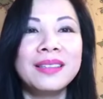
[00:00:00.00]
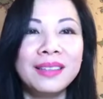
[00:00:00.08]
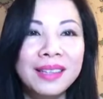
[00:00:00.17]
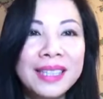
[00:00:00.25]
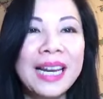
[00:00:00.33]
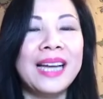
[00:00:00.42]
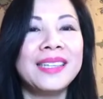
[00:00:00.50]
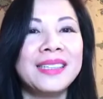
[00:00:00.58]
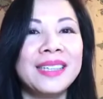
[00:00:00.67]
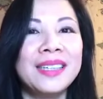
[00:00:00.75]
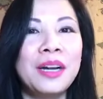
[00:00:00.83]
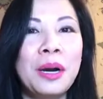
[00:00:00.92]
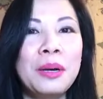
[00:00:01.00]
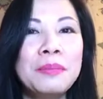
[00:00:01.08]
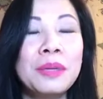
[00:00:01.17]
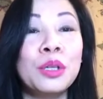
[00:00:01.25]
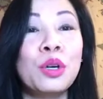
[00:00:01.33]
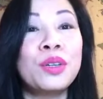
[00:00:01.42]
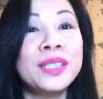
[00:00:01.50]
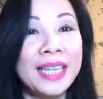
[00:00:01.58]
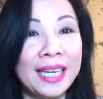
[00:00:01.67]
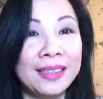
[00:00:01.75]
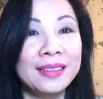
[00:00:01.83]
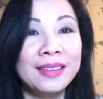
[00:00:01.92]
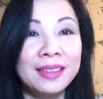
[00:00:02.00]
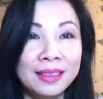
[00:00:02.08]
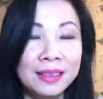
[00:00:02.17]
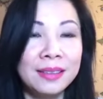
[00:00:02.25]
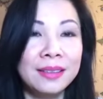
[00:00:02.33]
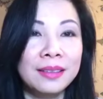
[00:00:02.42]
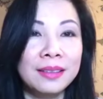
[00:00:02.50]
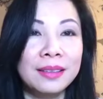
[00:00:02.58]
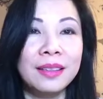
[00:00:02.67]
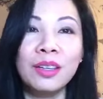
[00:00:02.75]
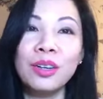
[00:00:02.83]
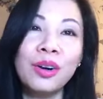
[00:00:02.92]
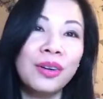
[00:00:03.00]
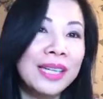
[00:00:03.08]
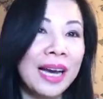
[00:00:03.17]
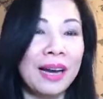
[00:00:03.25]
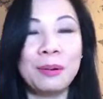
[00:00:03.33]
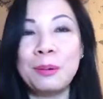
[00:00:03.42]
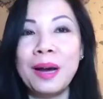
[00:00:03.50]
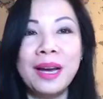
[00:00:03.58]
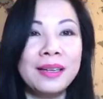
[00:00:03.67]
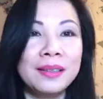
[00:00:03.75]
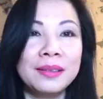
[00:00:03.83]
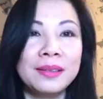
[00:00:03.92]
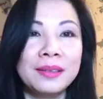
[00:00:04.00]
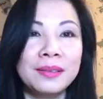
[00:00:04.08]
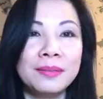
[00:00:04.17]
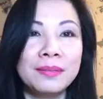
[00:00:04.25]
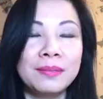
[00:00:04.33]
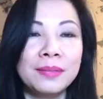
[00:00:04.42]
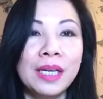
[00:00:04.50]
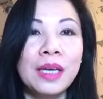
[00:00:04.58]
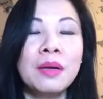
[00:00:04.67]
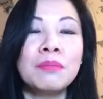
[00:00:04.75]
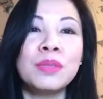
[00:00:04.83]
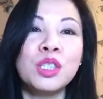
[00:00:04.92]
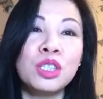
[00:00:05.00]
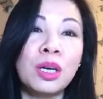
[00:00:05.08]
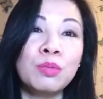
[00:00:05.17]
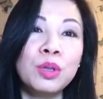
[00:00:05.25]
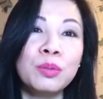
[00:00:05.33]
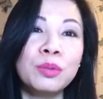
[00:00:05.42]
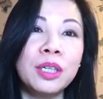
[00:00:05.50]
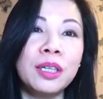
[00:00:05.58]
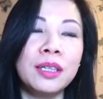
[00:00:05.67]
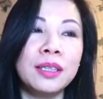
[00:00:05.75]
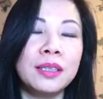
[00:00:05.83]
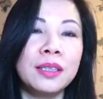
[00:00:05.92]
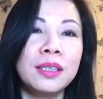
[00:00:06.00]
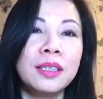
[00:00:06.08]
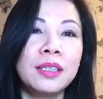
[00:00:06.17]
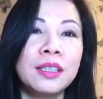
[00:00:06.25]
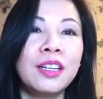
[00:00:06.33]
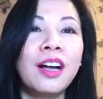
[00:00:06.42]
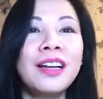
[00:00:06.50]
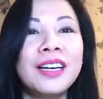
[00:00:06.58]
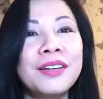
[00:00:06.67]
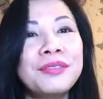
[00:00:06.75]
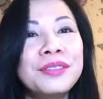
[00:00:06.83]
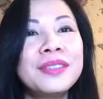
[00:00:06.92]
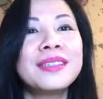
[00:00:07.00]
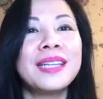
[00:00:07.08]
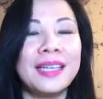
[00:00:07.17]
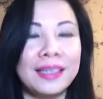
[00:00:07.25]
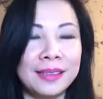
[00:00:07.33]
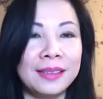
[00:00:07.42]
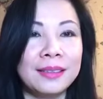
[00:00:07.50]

tất cả những cái đó mình coi nhẹ nó đi đừng có coi nặng quá mình sống trong đời nó là cái phương tiện